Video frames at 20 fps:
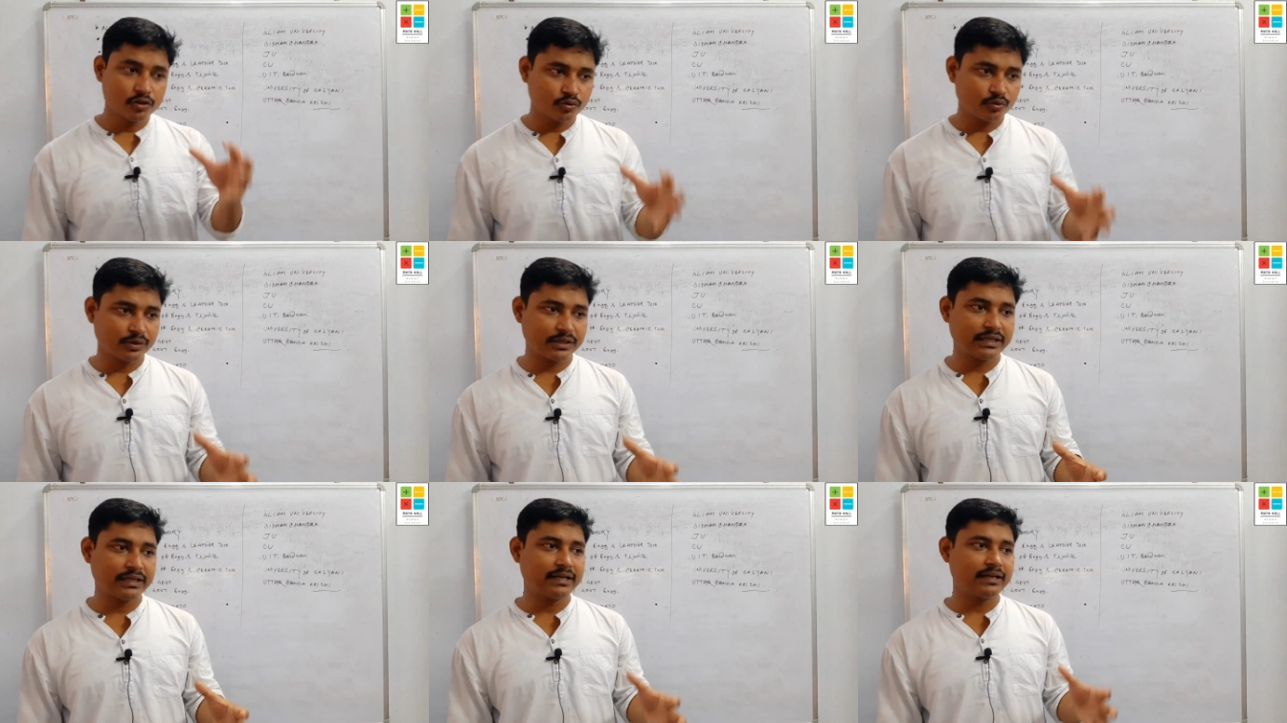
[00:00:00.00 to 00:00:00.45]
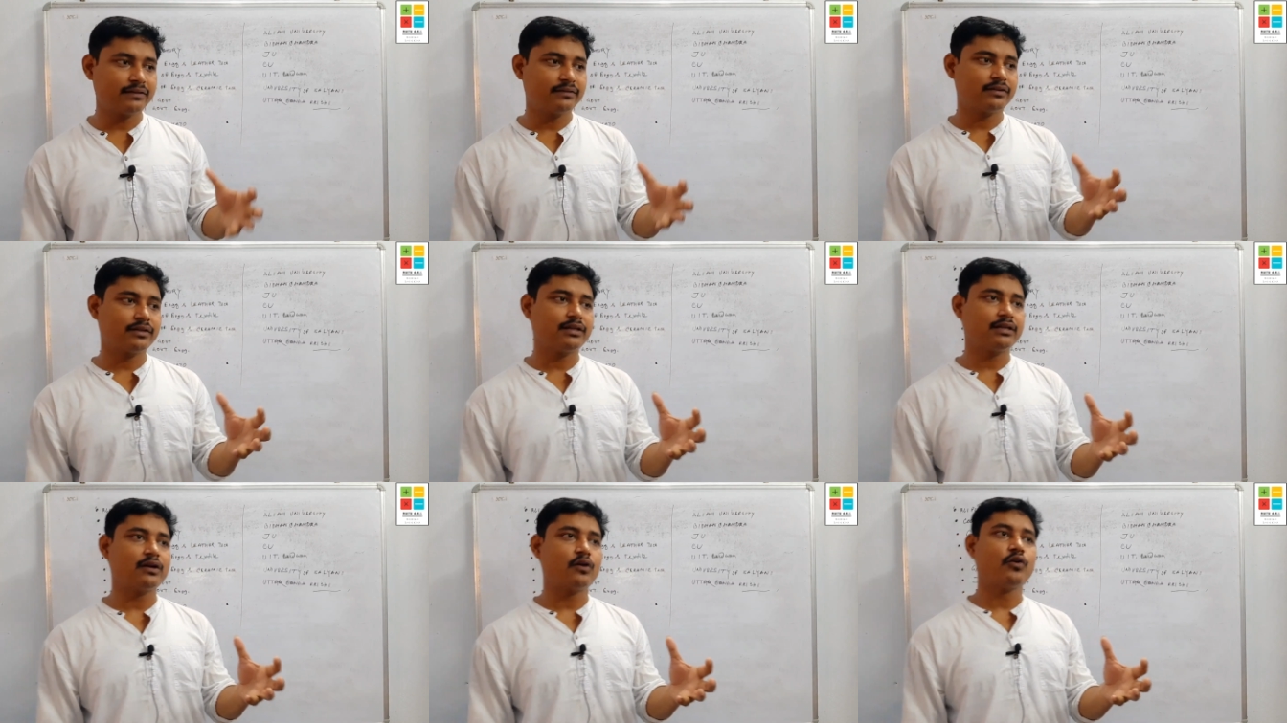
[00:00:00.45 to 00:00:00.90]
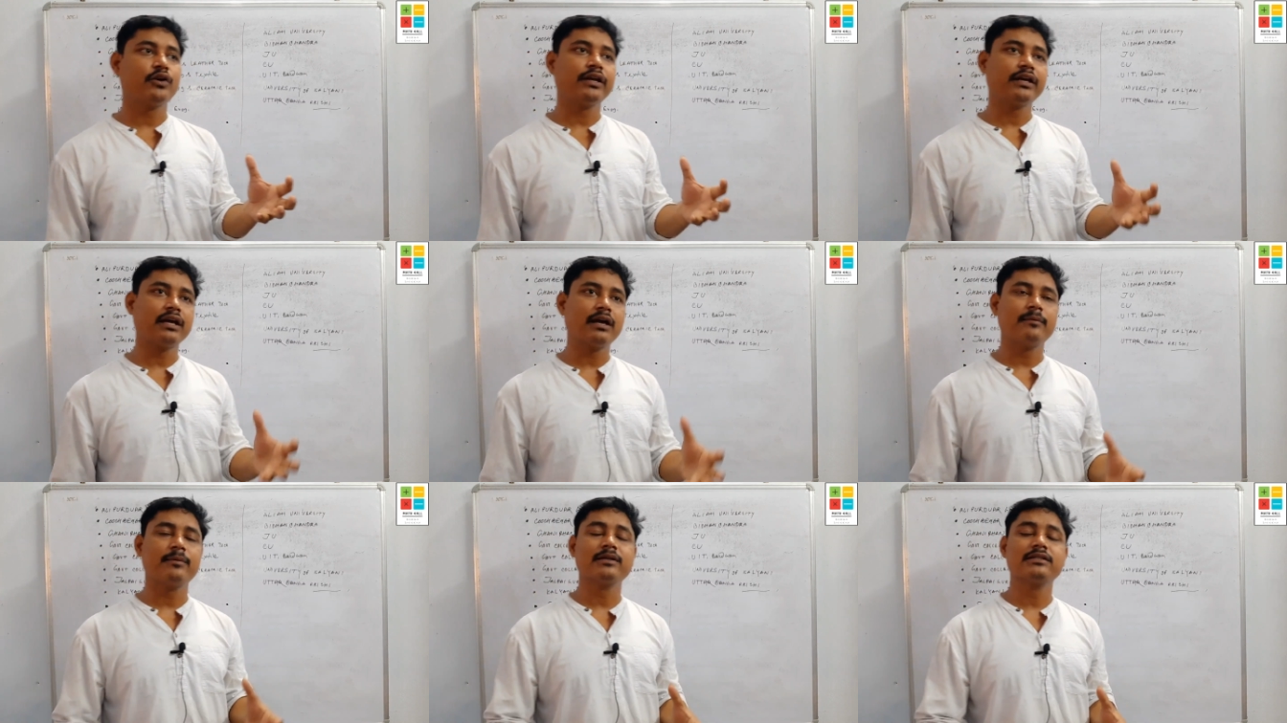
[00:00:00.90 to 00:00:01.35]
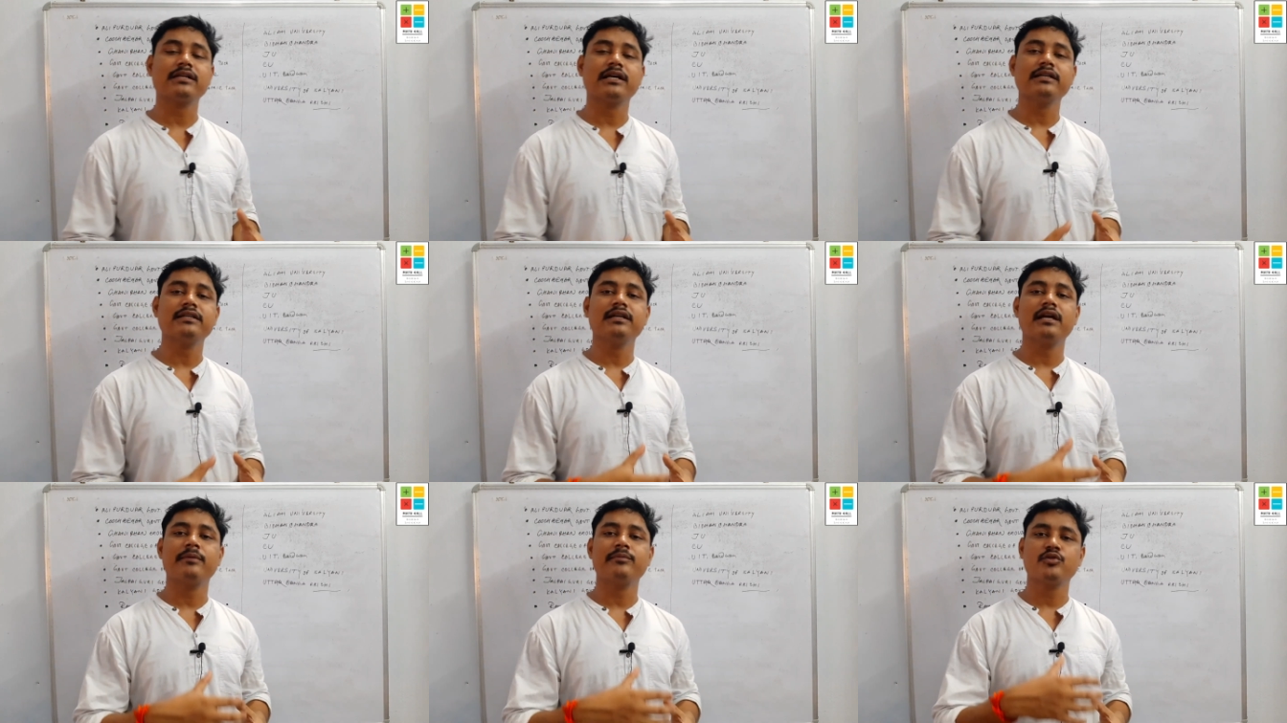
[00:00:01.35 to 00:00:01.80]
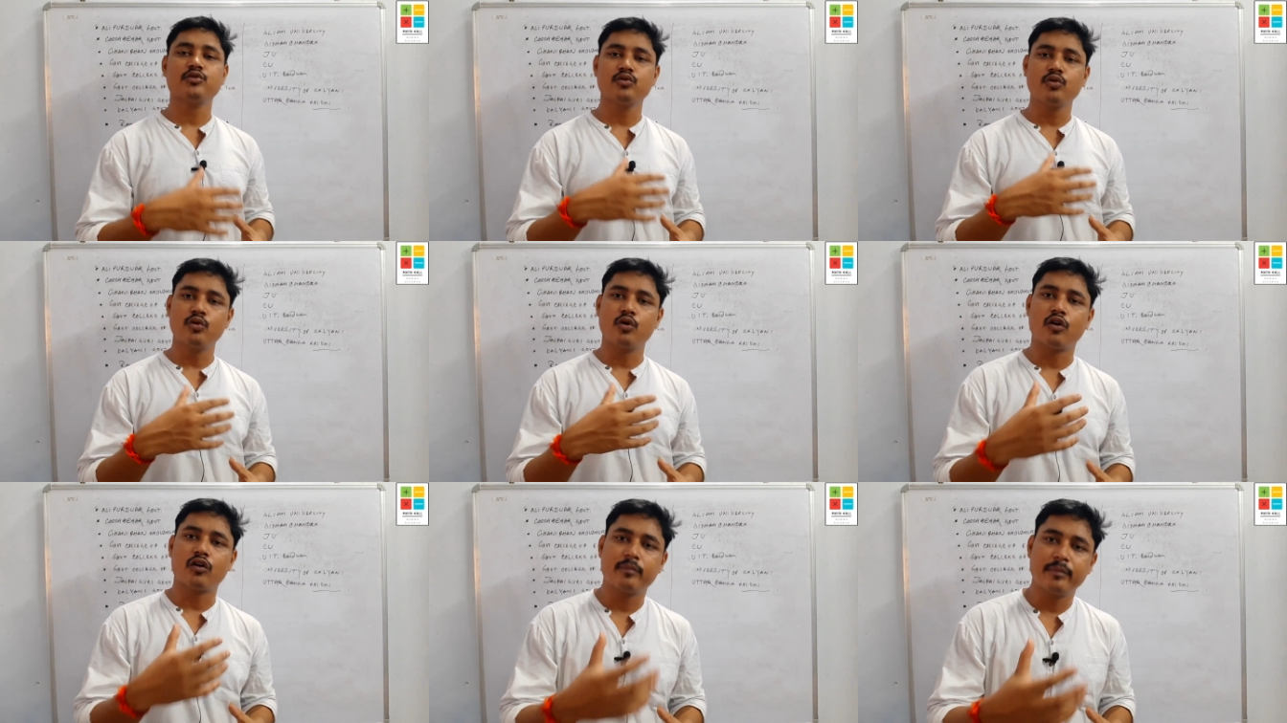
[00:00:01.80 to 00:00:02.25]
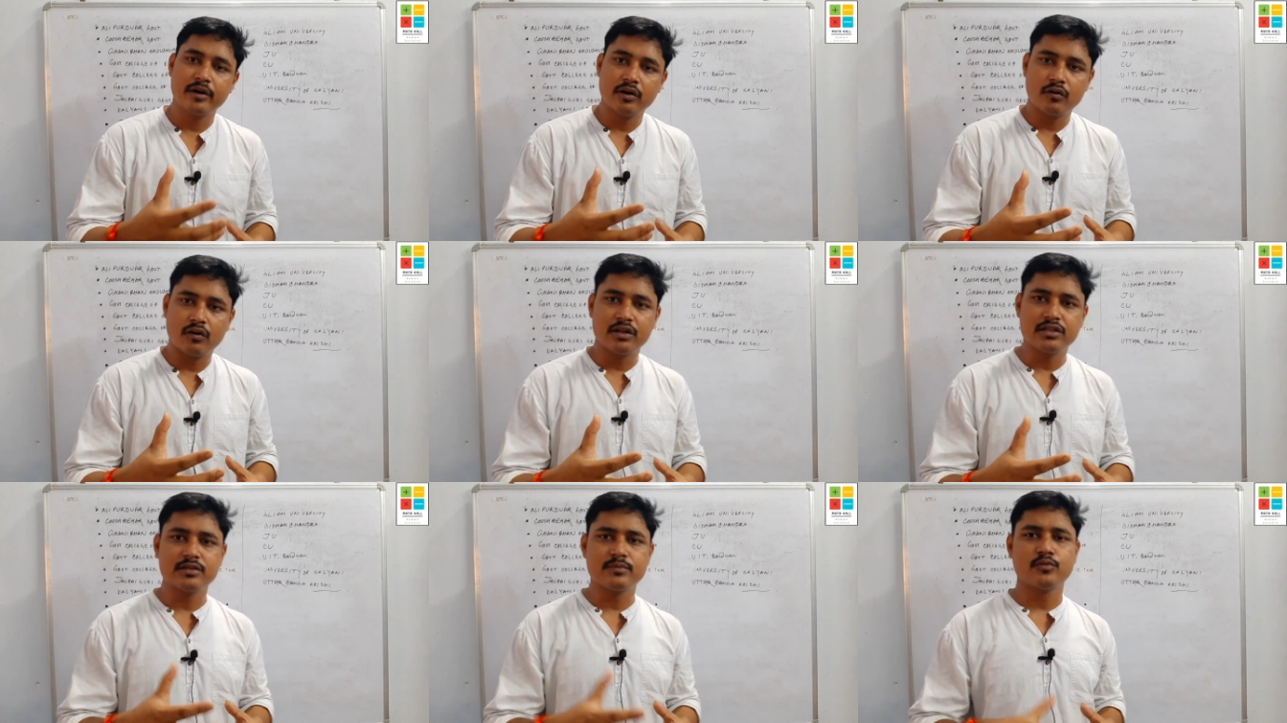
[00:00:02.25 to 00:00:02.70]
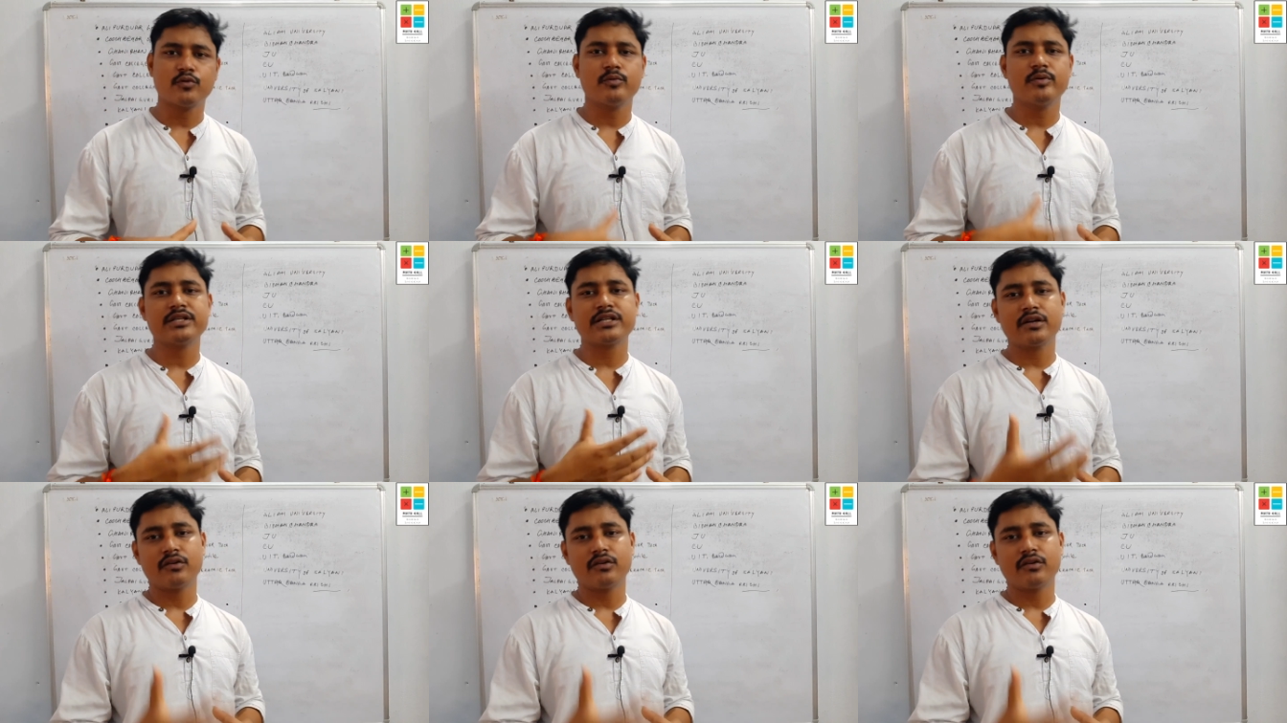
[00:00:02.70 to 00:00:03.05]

তো এক্ষেত্রে অনেকে আবার চায় যে আমি শুধু গভর্নমেন্ট কলেজে পড়বো